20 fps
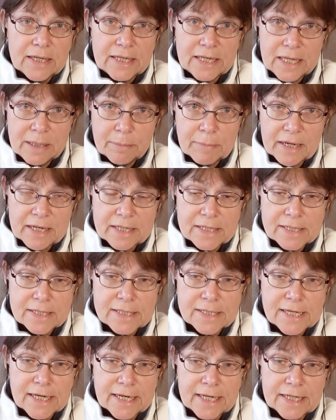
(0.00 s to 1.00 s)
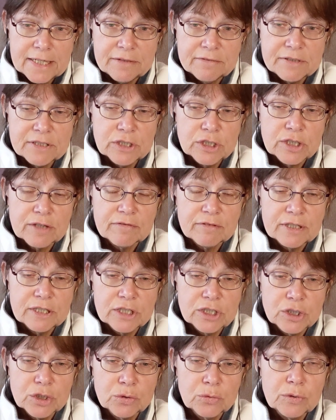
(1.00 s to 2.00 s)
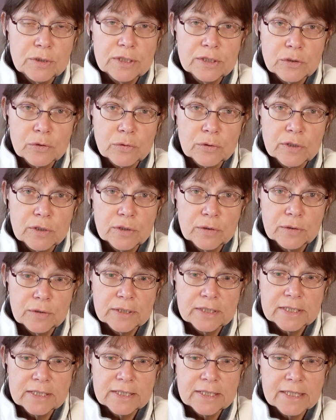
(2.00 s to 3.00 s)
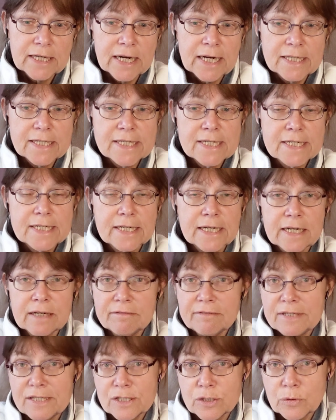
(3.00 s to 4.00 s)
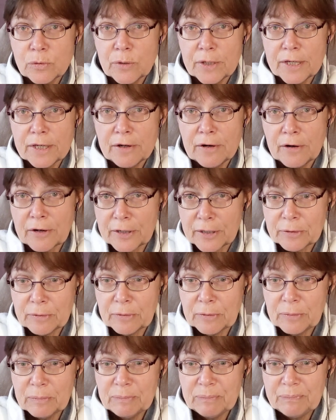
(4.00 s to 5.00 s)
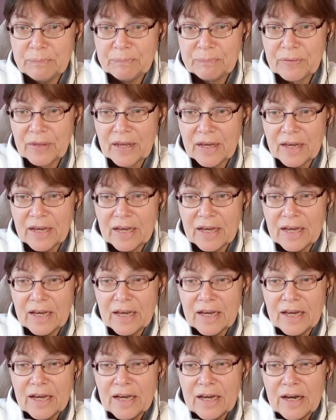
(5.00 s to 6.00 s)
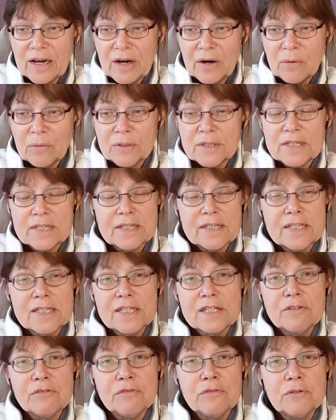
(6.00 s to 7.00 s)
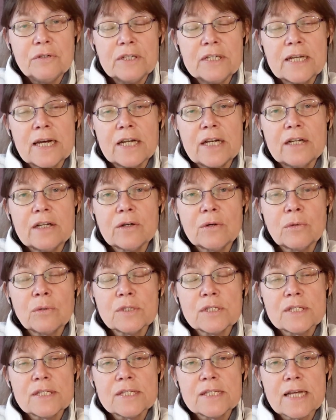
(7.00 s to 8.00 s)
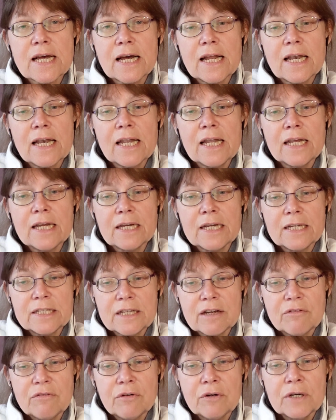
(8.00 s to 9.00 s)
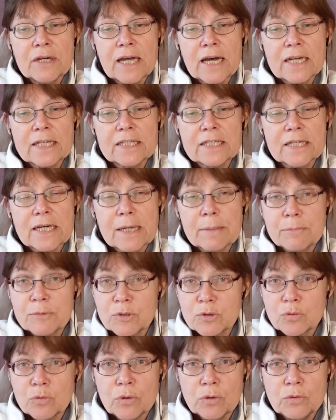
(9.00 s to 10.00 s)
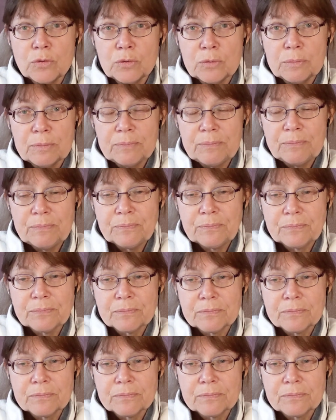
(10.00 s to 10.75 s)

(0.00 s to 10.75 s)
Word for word: Niemand zerlegt wissenschaftliche Studien so gekonnt in ihre Einzelteile wie Zoe Harcombe, und sie führt eine große Zahl davon ad absurdum.